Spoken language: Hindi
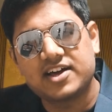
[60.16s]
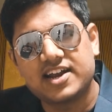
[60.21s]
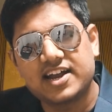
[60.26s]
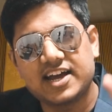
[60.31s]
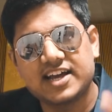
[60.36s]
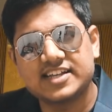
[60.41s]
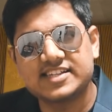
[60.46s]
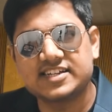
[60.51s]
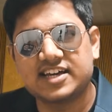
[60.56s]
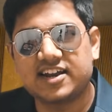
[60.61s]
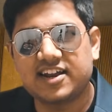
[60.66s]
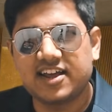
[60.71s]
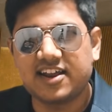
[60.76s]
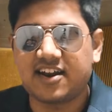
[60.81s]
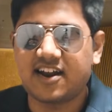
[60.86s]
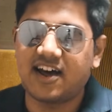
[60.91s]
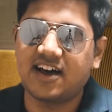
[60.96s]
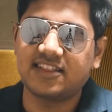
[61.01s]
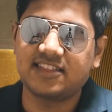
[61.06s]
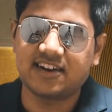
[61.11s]
कराए जा रहे हैं
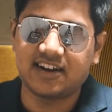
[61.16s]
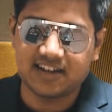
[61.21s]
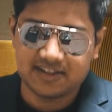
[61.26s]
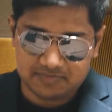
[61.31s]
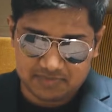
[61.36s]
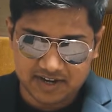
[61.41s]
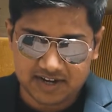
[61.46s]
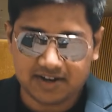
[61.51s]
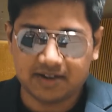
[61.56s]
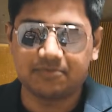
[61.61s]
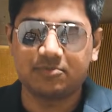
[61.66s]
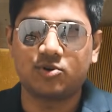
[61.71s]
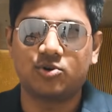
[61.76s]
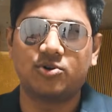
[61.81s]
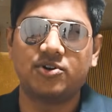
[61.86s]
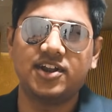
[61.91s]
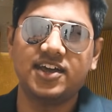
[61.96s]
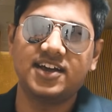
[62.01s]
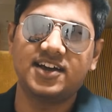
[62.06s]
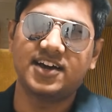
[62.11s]
रात रात भर हम
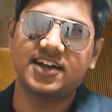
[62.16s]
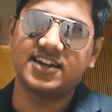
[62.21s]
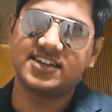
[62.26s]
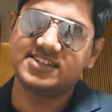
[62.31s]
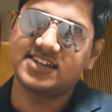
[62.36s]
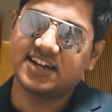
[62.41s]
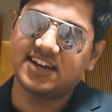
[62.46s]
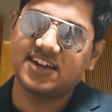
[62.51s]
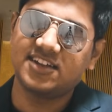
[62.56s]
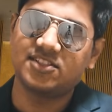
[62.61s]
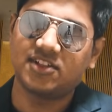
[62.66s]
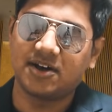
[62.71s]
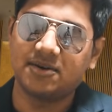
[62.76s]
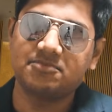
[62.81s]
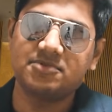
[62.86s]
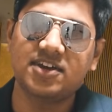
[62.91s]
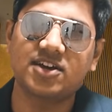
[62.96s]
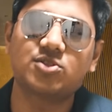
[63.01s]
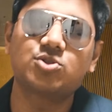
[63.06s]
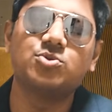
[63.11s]
कोडिंग करे जा रहे हैं
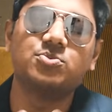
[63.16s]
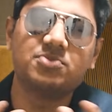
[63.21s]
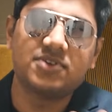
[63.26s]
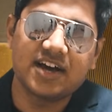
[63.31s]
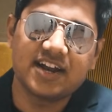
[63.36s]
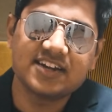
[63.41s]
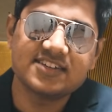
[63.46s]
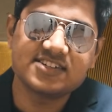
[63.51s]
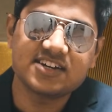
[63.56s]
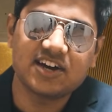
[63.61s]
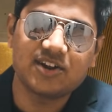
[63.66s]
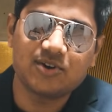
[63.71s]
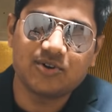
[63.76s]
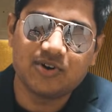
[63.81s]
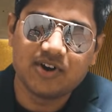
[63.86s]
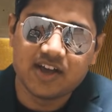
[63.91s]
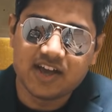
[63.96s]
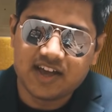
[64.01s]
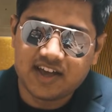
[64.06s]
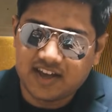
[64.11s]
हम क्या तुम करे जा रहे
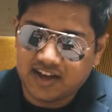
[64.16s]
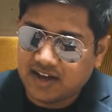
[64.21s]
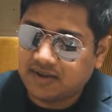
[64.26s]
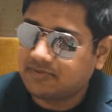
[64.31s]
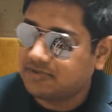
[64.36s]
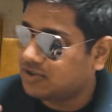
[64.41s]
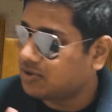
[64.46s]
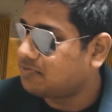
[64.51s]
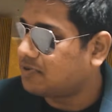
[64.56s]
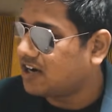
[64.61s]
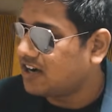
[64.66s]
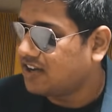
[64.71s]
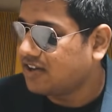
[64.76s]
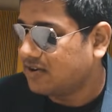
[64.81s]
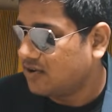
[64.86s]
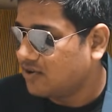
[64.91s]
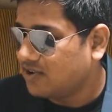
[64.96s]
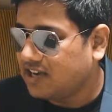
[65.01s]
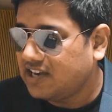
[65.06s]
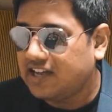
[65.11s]
हो हमने तो पार्टी
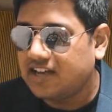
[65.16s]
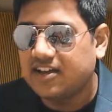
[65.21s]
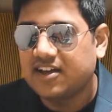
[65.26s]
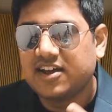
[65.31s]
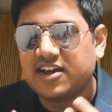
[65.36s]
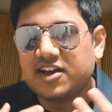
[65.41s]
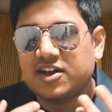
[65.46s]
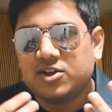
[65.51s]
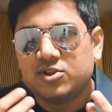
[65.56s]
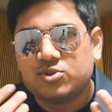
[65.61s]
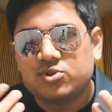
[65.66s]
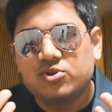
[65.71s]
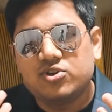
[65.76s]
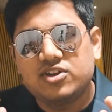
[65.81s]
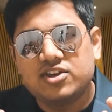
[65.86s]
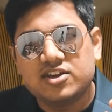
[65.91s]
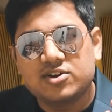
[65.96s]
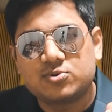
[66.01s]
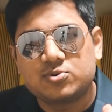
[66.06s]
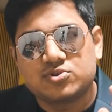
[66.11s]
खोल ली है तो
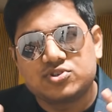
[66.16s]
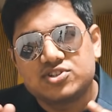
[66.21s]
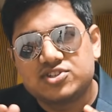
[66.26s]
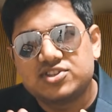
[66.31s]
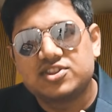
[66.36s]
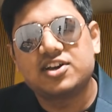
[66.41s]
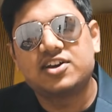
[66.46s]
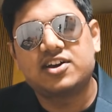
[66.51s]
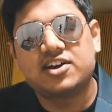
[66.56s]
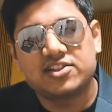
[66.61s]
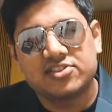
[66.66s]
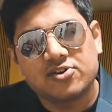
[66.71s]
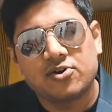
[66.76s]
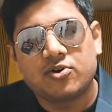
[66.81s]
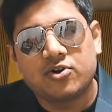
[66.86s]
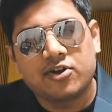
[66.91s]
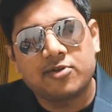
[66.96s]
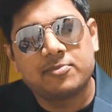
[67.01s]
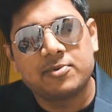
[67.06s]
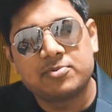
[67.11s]
ये कुछ दिक्कतें
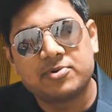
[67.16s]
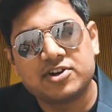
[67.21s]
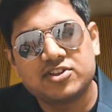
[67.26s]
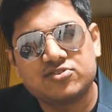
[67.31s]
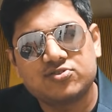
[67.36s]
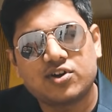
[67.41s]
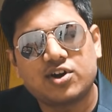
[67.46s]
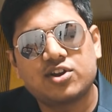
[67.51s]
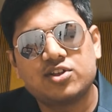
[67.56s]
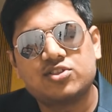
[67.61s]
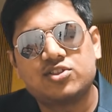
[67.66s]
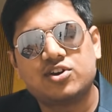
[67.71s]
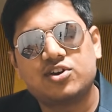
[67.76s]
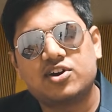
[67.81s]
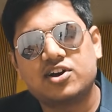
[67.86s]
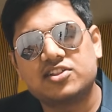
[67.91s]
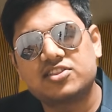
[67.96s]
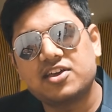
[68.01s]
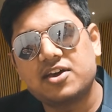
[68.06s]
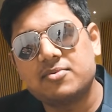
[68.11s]
और भी बड़ी सारी
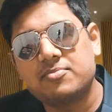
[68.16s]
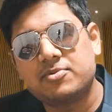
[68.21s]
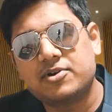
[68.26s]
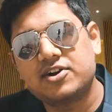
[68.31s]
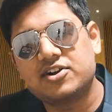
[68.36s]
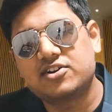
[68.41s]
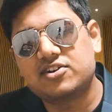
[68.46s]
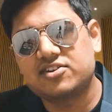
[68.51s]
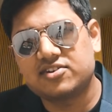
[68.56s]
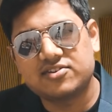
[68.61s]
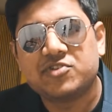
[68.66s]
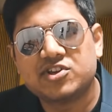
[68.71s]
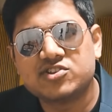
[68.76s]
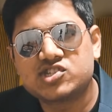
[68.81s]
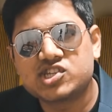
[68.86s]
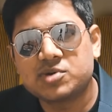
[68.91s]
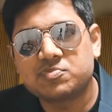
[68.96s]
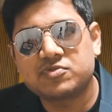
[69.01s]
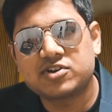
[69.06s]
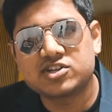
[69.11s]
दिक्कतें बट इन
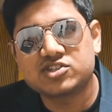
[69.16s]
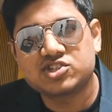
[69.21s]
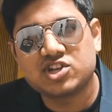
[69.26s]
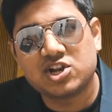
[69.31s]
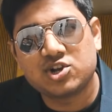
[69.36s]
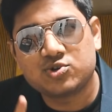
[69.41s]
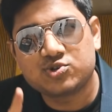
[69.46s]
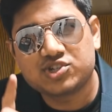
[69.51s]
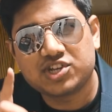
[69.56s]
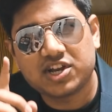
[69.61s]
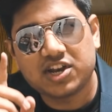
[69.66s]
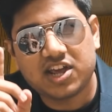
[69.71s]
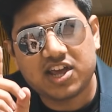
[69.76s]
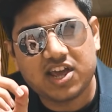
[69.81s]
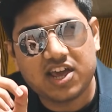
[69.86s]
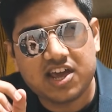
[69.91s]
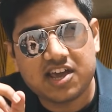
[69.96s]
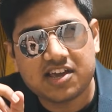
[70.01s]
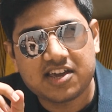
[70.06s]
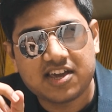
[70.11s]
सबका सोल्यूशन
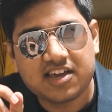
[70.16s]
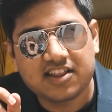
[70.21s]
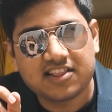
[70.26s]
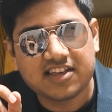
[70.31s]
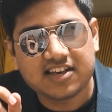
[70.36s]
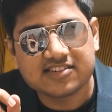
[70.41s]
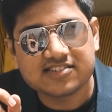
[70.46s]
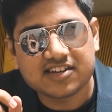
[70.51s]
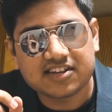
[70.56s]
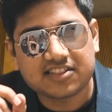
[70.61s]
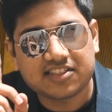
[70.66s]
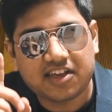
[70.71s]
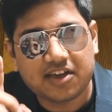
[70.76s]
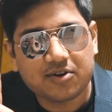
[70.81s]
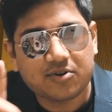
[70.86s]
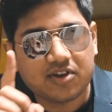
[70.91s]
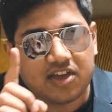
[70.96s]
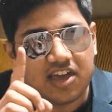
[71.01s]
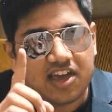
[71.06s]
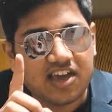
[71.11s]
एक ही दे सकता
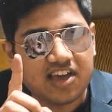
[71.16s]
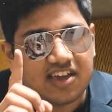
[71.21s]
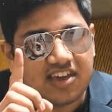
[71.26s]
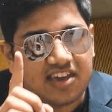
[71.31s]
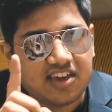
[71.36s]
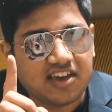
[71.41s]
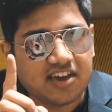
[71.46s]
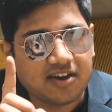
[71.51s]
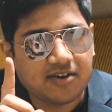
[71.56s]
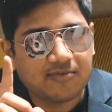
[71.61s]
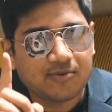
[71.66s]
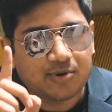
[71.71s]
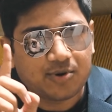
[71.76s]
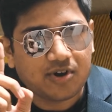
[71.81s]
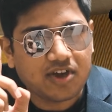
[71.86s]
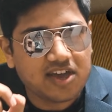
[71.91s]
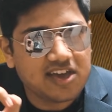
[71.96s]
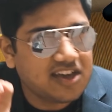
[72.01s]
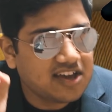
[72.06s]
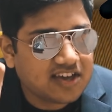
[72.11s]
है एक ही है
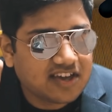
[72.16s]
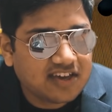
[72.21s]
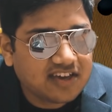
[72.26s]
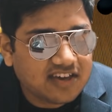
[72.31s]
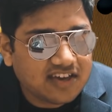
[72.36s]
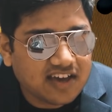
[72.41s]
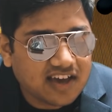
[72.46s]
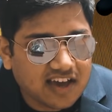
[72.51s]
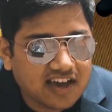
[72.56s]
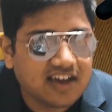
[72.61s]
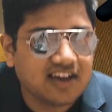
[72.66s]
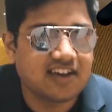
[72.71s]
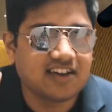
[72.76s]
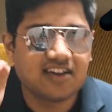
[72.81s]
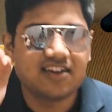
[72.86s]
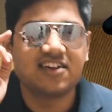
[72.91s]
वो एक ही है